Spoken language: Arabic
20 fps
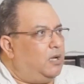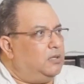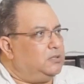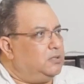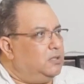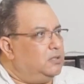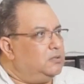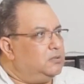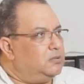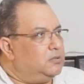
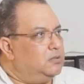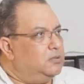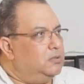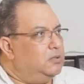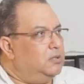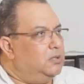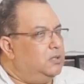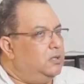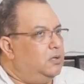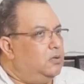حصلت
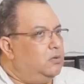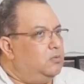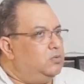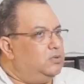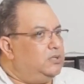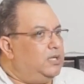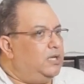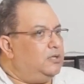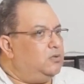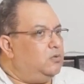
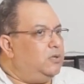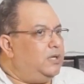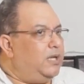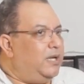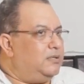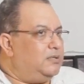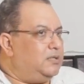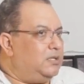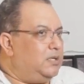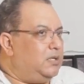وده يدل
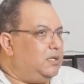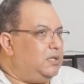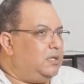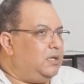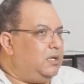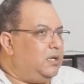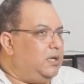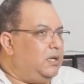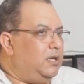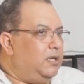قد
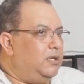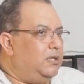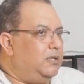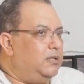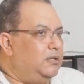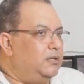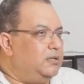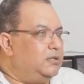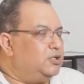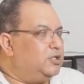ايه آه،
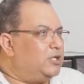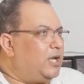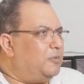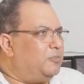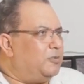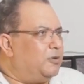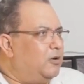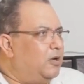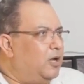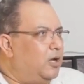
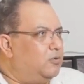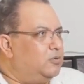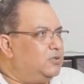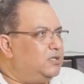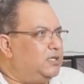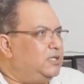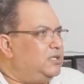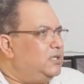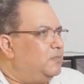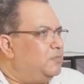الشعب رائع
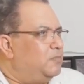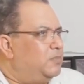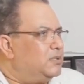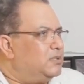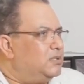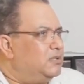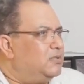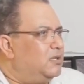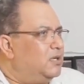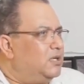والدنيا
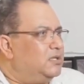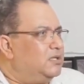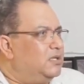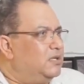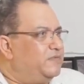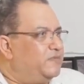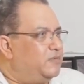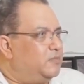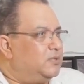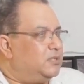بسيطه
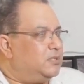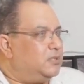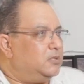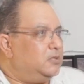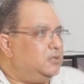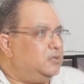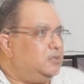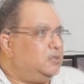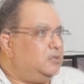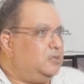جدا في مصر
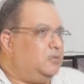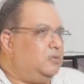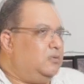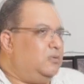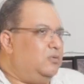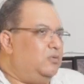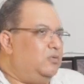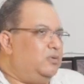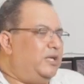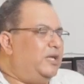
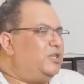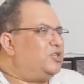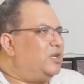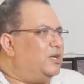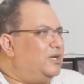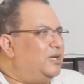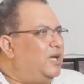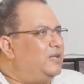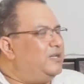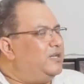وده
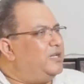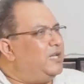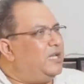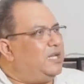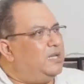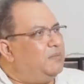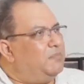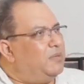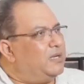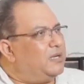يشجعنا ان
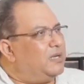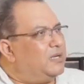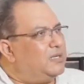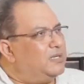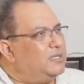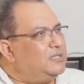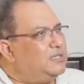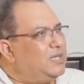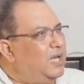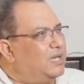احنا ما
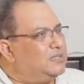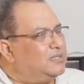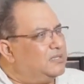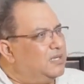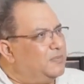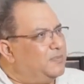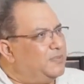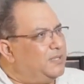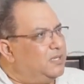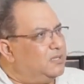نركزش على
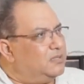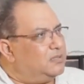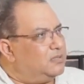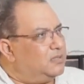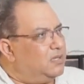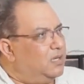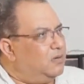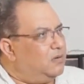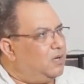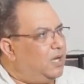السلبيات
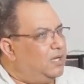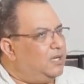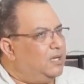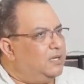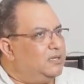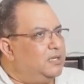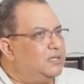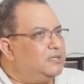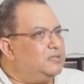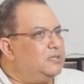او على
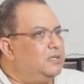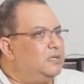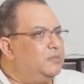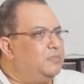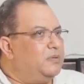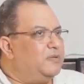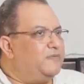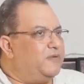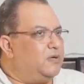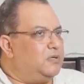الناس اللي
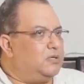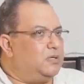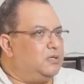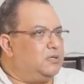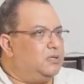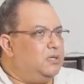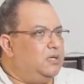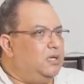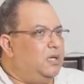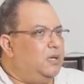
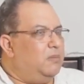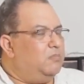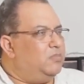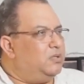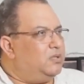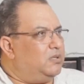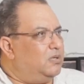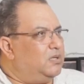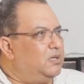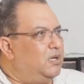بتفكر
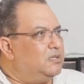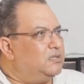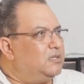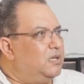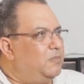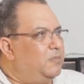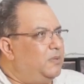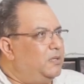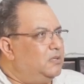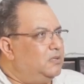بطريقه
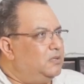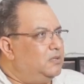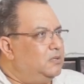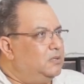سلبيه